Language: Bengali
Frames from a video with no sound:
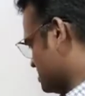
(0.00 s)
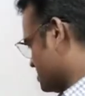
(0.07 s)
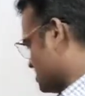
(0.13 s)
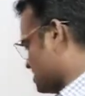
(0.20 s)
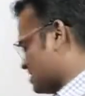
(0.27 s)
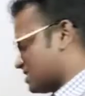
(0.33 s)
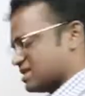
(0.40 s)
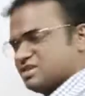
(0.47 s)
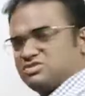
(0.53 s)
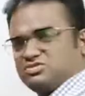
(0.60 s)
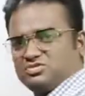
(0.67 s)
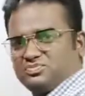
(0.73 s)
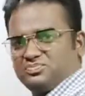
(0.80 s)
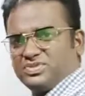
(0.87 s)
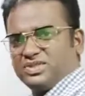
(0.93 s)
আর কিন্তু
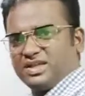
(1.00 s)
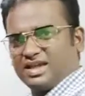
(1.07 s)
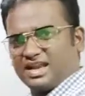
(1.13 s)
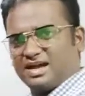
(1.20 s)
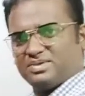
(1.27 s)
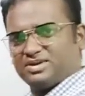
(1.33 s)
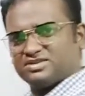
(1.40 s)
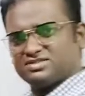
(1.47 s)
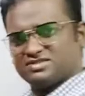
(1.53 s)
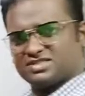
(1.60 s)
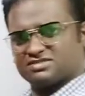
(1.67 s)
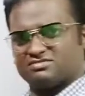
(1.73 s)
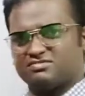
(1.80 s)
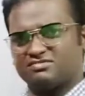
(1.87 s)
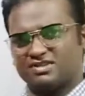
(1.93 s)
গ্রামাঞ্চল
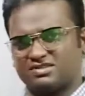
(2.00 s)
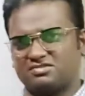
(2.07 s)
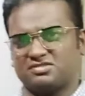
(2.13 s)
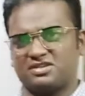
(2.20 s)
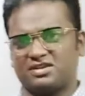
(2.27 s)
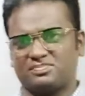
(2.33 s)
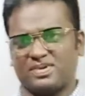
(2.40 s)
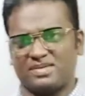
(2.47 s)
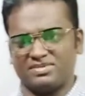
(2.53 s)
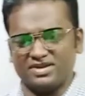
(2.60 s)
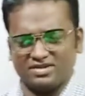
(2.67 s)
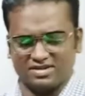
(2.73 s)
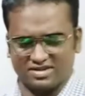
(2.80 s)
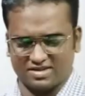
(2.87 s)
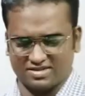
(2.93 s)
স্কুলগুলো তো এটা আর পাবে
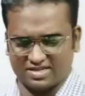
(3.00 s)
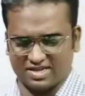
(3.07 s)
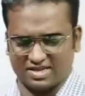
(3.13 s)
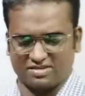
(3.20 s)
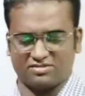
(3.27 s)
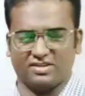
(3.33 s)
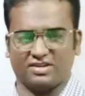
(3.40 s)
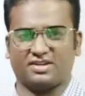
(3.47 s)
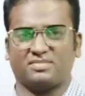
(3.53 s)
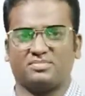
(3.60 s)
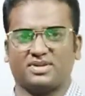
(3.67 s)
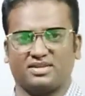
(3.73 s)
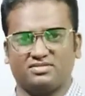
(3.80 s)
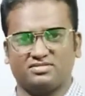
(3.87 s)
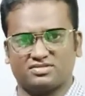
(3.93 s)
না যার কারণে এটা
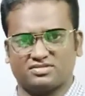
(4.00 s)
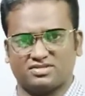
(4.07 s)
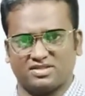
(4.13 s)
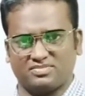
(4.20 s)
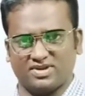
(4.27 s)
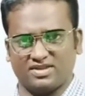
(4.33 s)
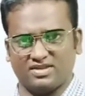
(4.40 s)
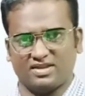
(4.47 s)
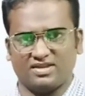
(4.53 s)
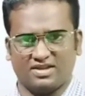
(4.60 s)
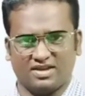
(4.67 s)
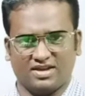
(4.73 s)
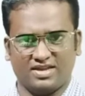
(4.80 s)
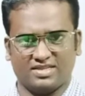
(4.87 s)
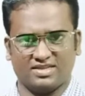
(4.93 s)
আমরা ইউজ করতে পারি
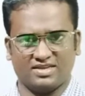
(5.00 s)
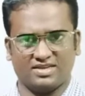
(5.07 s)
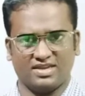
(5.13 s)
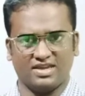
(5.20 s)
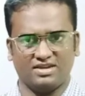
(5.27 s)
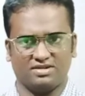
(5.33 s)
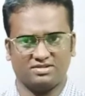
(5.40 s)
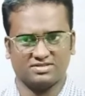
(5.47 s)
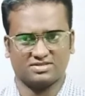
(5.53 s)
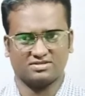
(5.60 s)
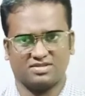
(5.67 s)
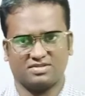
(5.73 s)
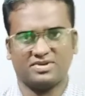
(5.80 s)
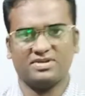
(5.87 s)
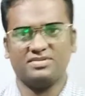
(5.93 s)
এই যে এইগুলো ইউজ
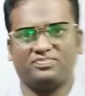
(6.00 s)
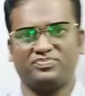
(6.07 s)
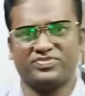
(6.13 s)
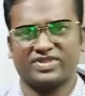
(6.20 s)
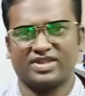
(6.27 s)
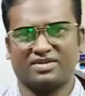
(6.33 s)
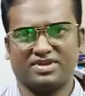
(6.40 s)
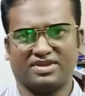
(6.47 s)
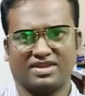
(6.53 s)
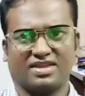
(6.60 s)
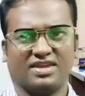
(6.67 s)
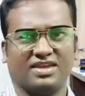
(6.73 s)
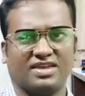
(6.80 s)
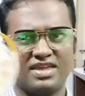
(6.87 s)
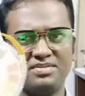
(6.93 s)
করতে পারি আমি
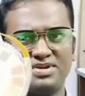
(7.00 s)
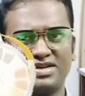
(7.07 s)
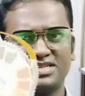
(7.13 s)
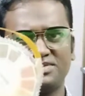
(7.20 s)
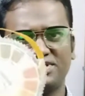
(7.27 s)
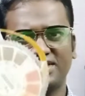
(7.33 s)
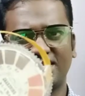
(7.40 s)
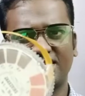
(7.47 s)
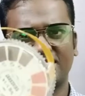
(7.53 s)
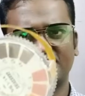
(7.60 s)
ক্যামেরার সামনে দেখাইতেছি